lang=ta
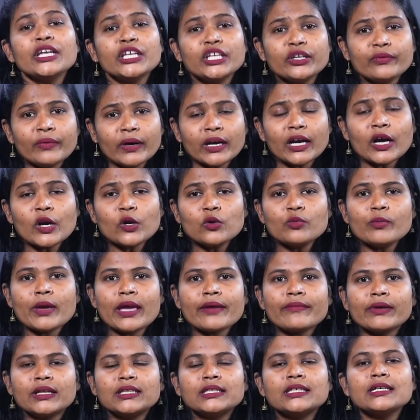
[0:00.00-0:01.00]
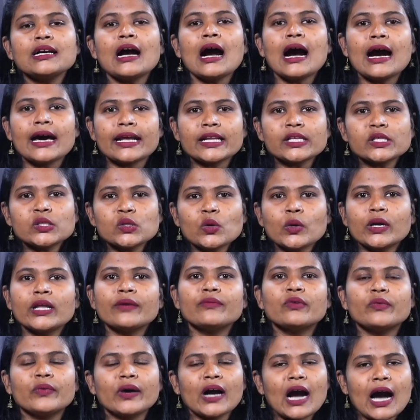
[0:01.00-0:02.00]
இவங்களுமே வந்து அரசோட
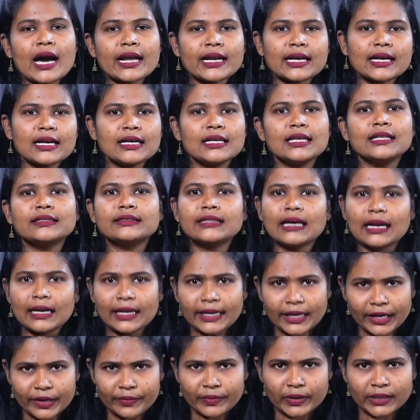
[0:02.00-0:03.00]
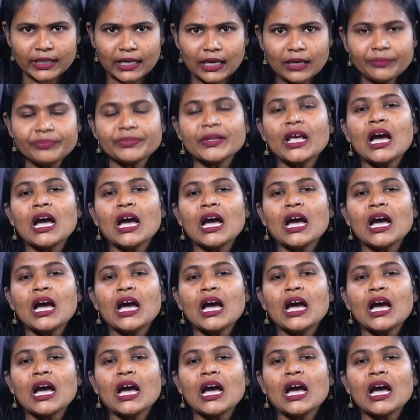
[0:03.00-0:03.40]
விவகாரங்களில் தலையிடுவதா